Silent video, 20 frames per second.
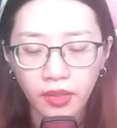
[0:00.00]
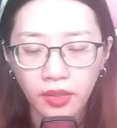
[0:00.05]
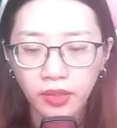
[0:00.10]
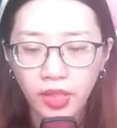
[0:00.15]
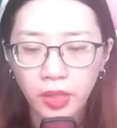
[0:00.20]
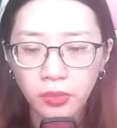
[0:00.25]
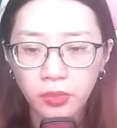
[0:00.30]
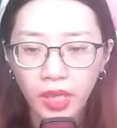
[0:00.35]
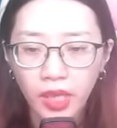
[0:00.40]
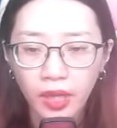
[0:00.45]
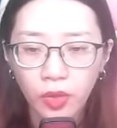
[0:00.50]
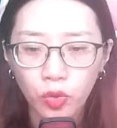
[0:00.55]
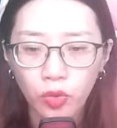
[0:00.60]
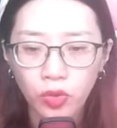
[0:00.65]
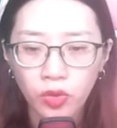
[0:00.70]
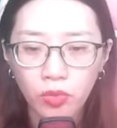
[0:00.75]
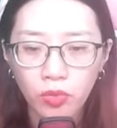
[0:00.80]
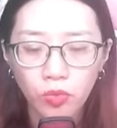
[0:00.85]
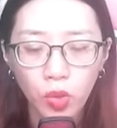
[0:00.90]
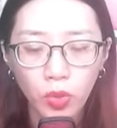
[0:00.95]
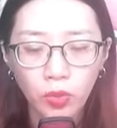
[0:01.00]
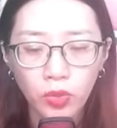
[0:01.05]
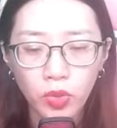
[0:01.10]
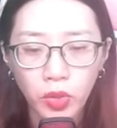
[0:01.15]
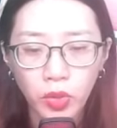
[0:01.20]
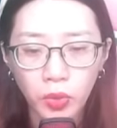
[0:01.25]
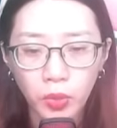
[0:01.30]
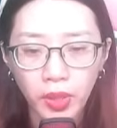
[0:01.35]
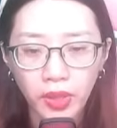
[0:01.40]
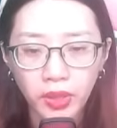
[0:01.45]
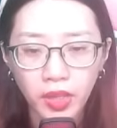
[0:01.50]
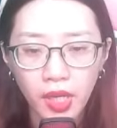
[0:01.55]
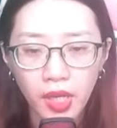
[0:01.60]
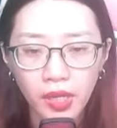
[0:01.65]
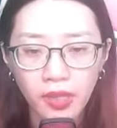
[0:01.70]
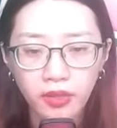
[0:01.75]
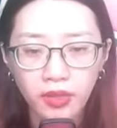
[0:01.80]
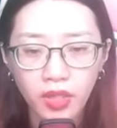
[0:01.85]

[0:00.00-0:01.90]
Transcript: Tiếp theo, một luồng uy thế